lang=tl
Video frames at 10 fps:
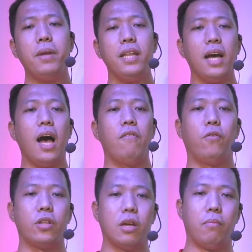
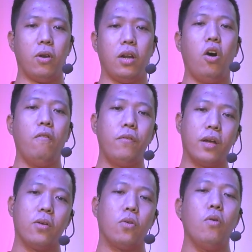pinaka-affordable na
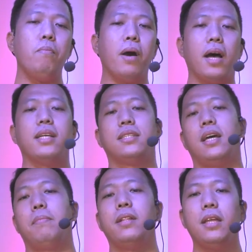offering kumpara sa
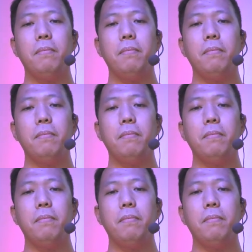iba't